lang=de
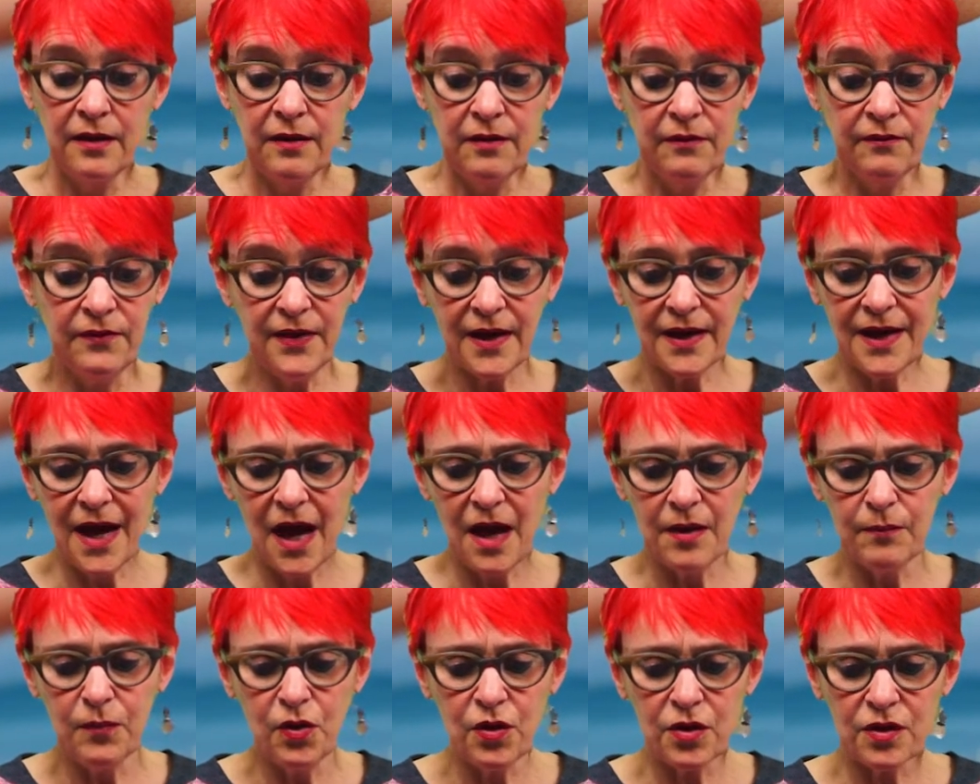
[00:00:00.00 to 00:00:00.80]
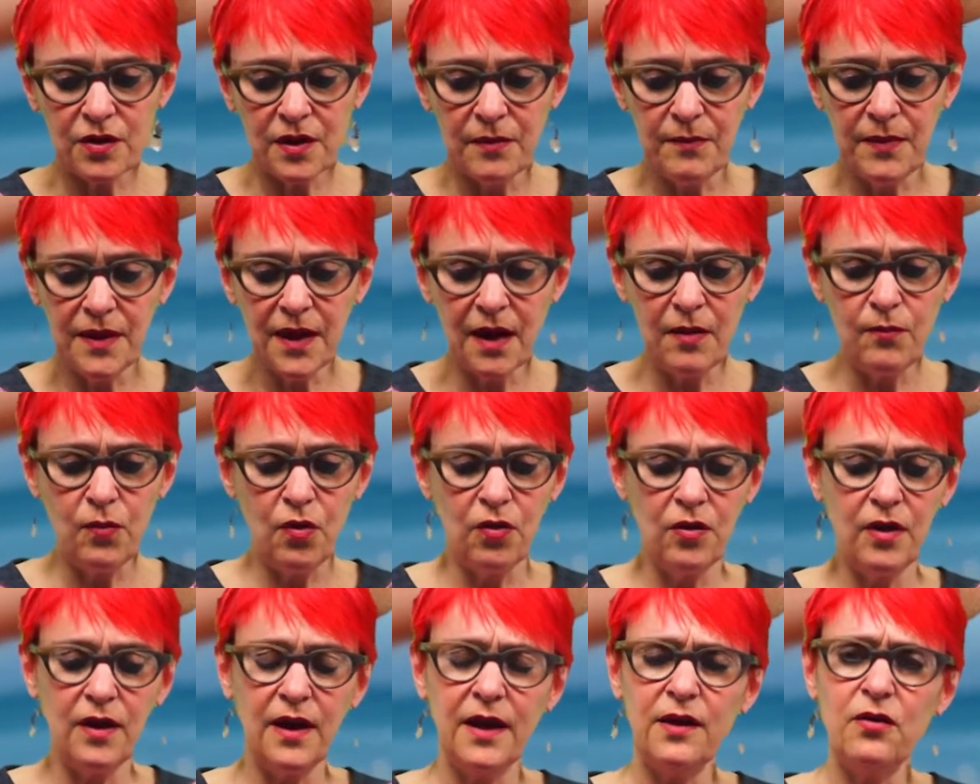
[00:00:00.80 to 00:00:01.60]
Wie gern möchten wir
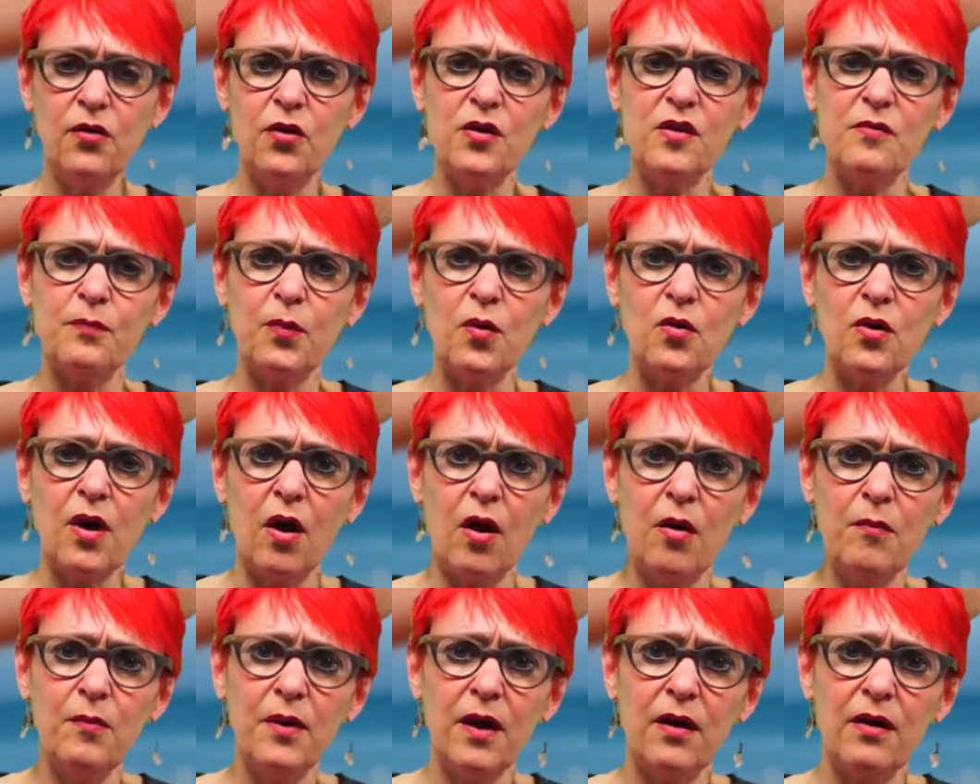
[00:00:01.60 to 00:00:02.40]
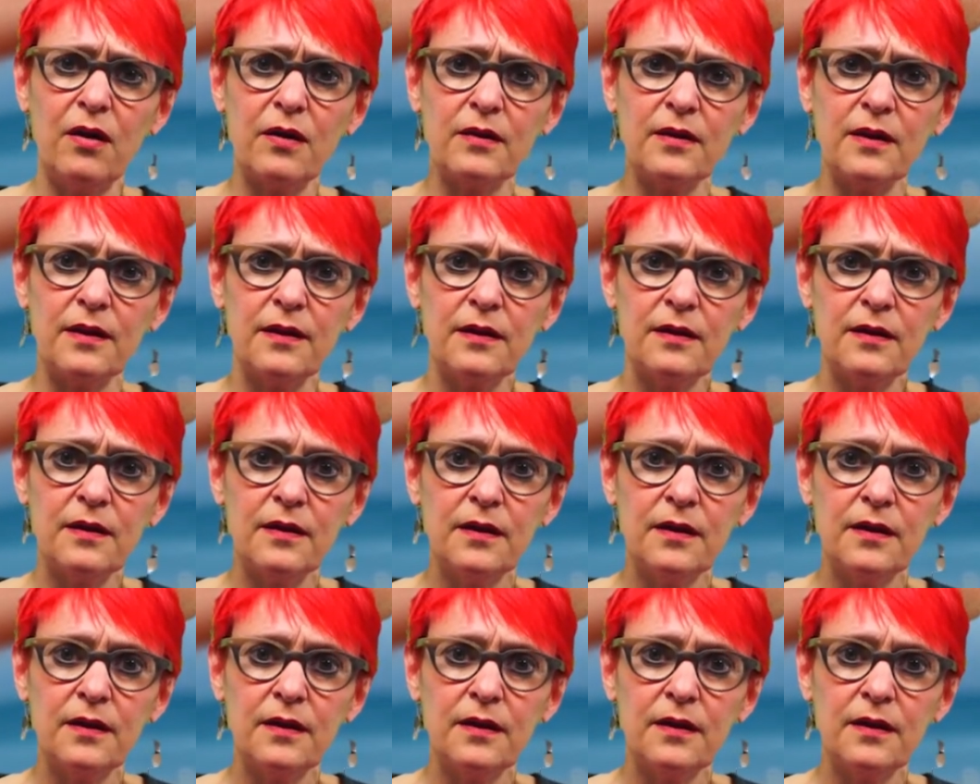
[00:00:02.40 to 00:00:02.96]
einmal ein neues Programm laden,